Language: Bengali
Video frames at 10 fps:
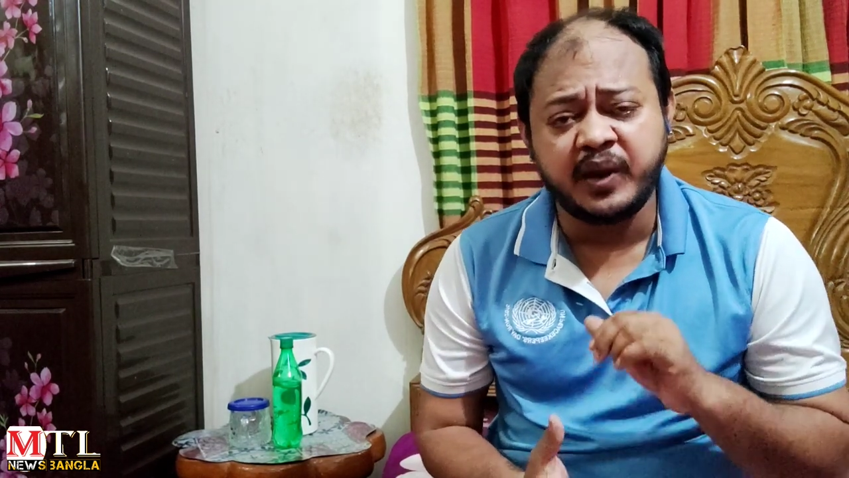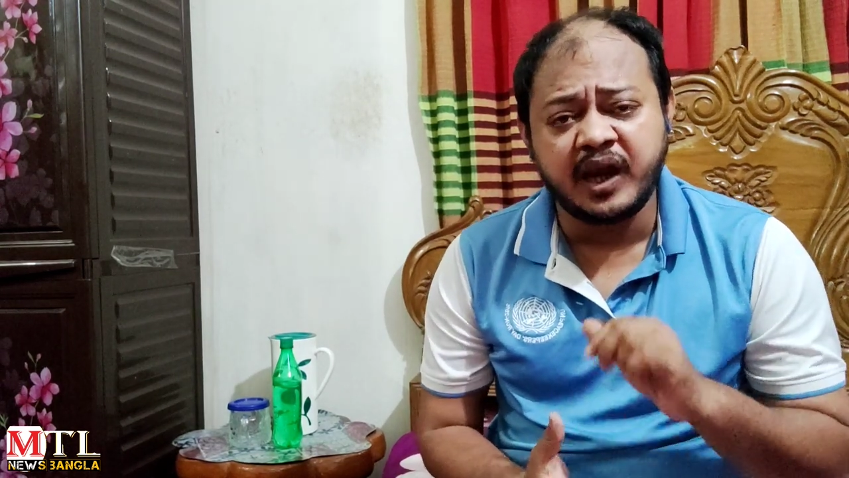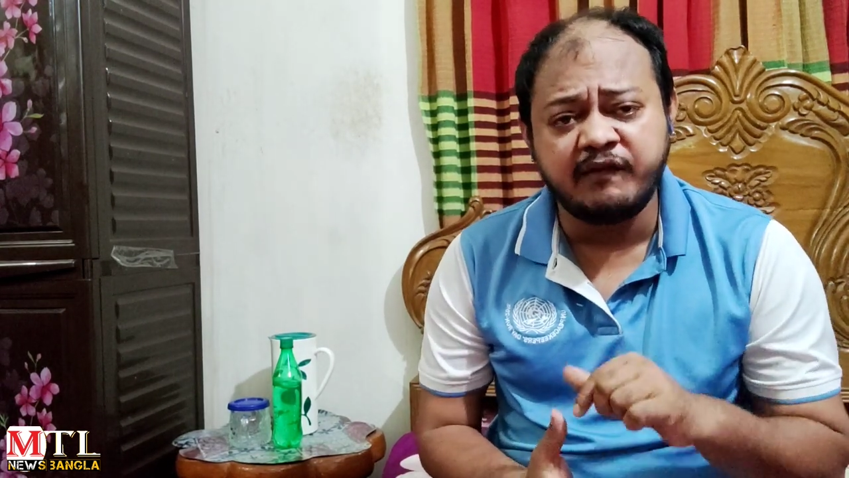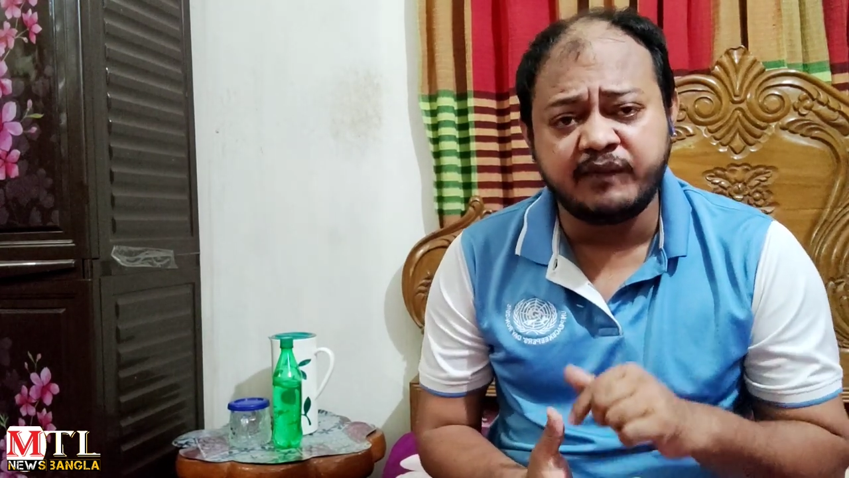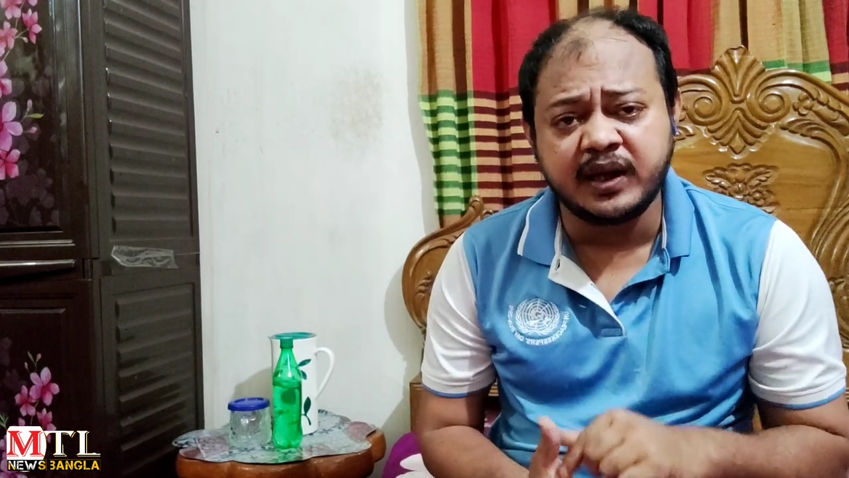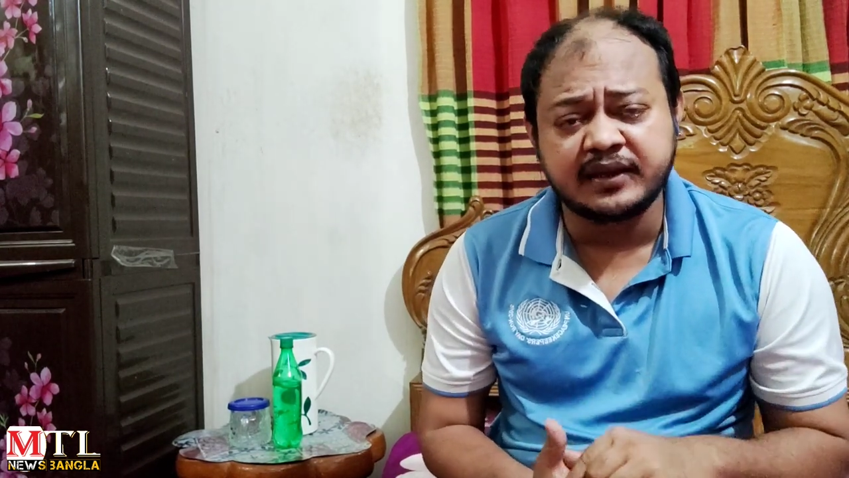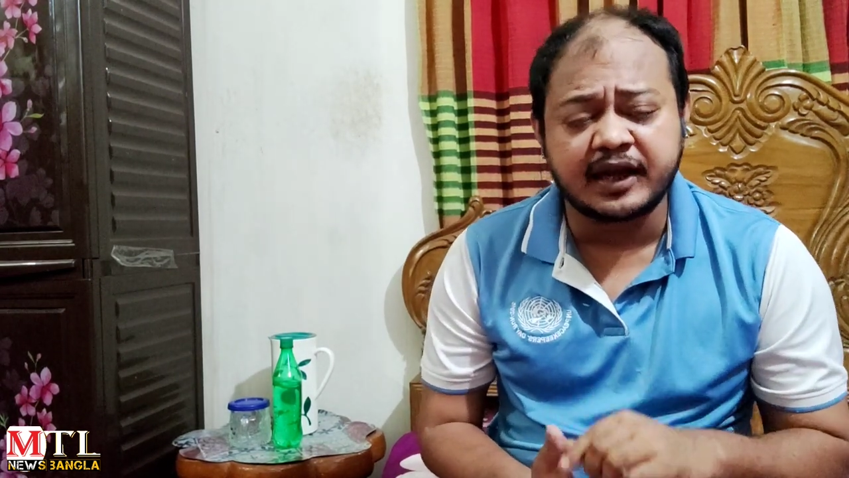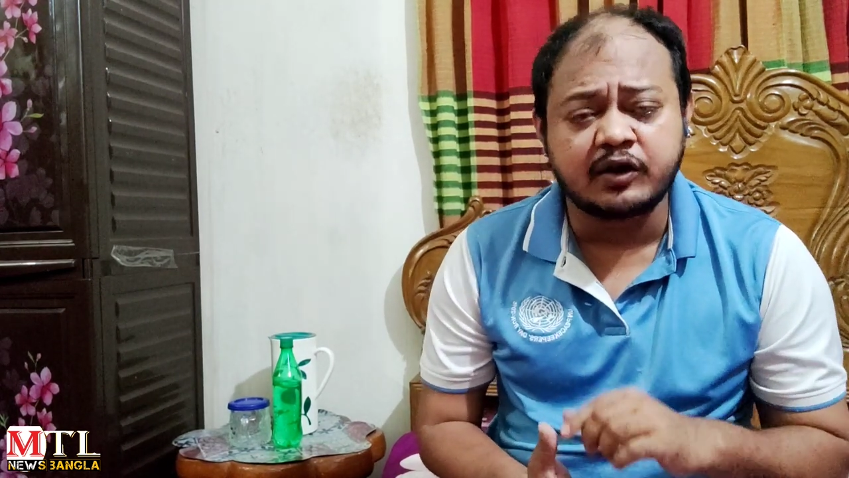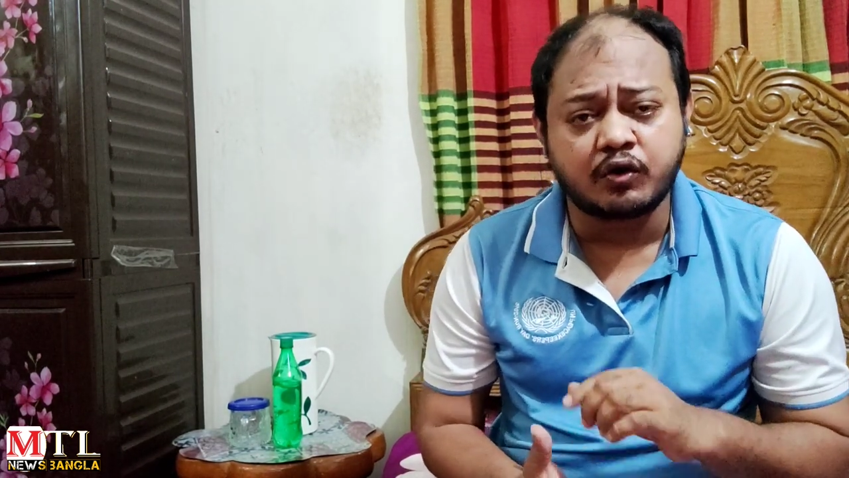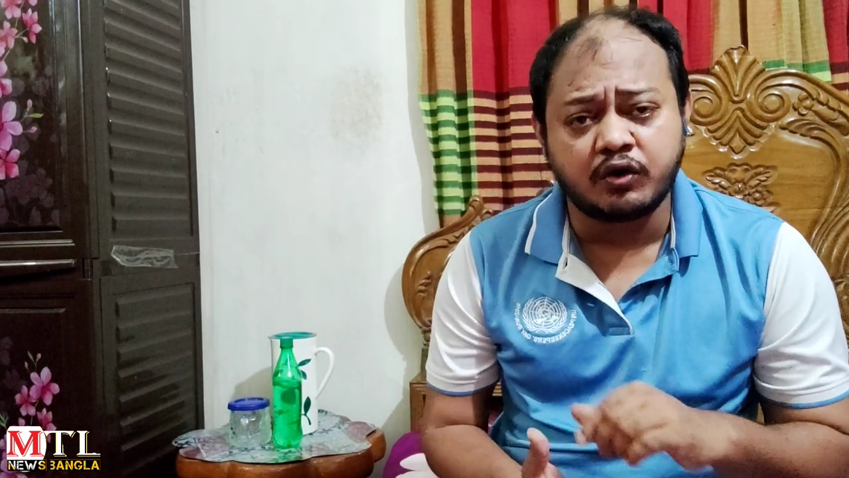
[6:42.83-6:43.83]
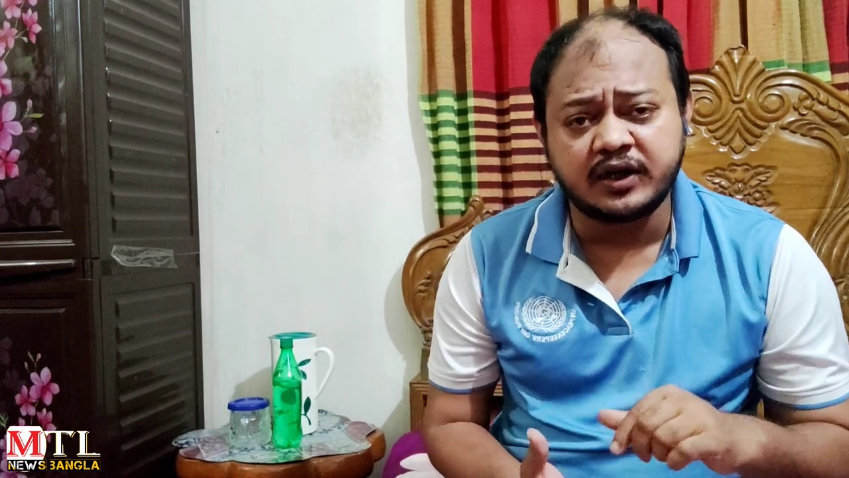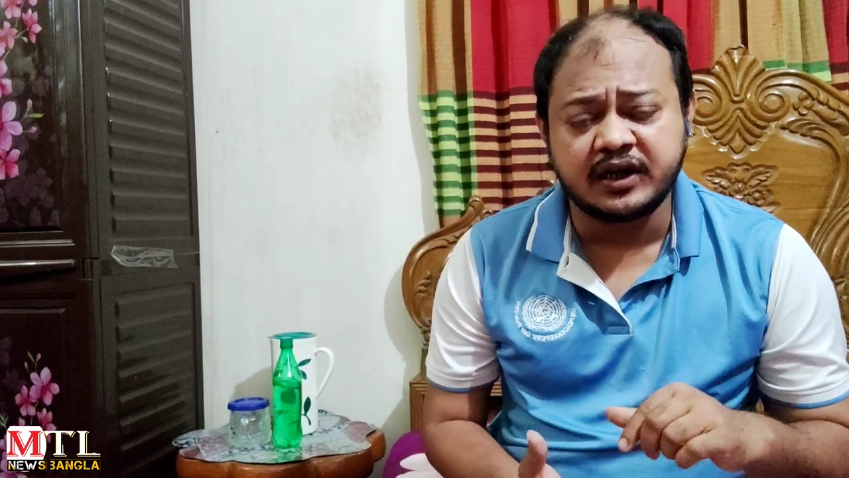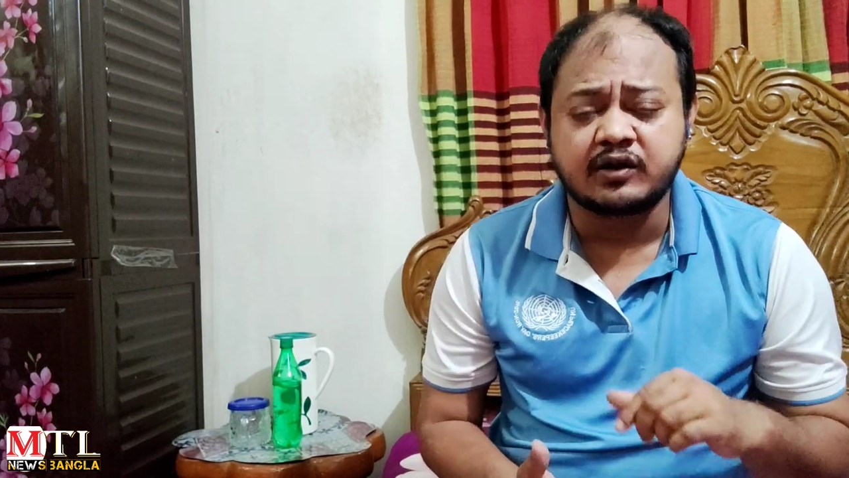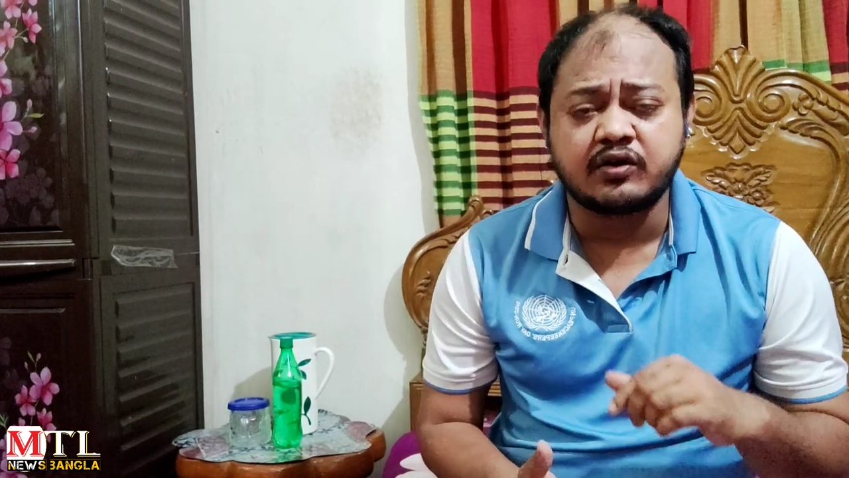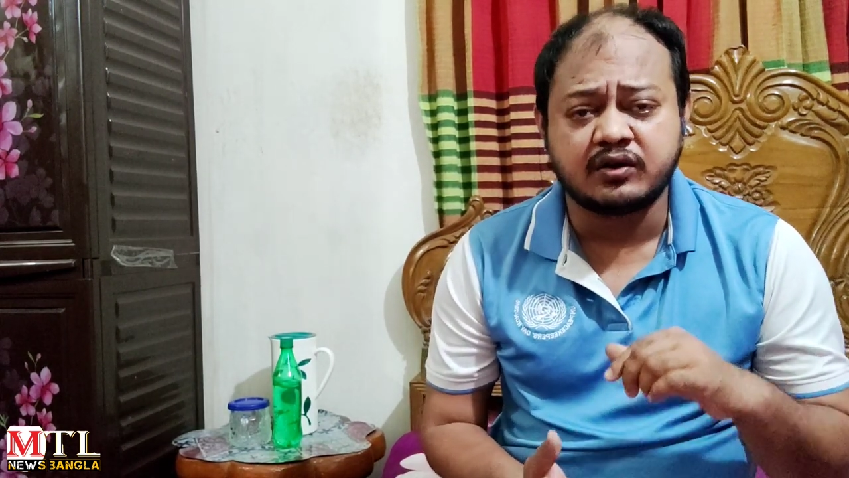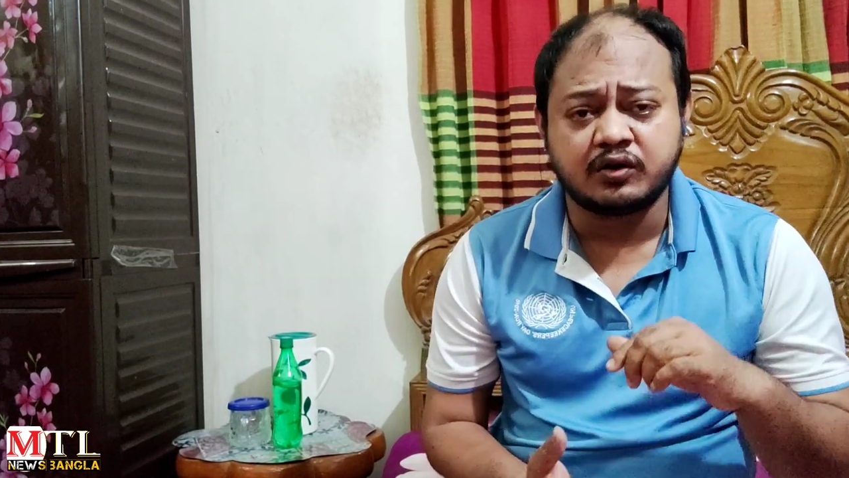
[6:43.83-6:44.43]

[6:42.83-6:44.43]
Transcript: বিএনপি নেতার কণ্ঠের